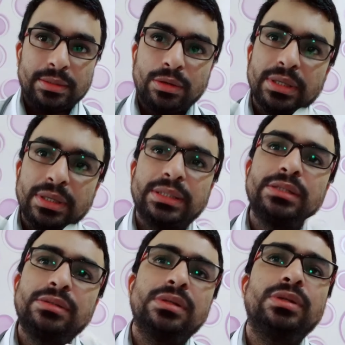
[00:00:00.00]
কারণ
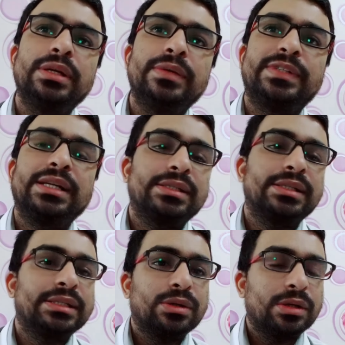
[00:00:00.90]
কিছু কিছু লিপস্টিক আছে
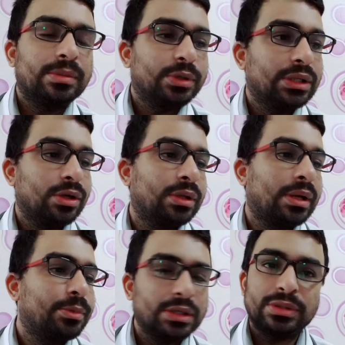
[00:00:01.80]
যেগুলির মধ্যে হয়তো
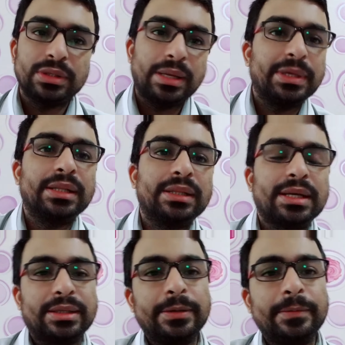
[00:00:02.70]
এমন কিছু কেমিক্যাল
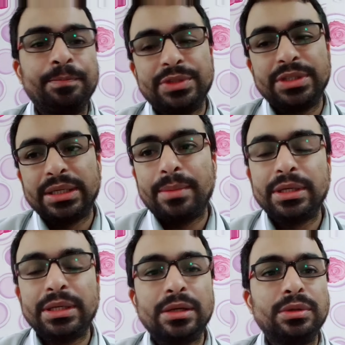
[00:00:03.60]
থাকে যে
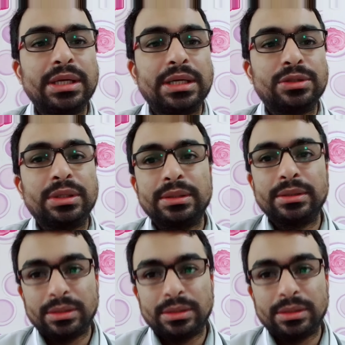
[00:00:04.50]
কেমিক্যালগুলি আসলে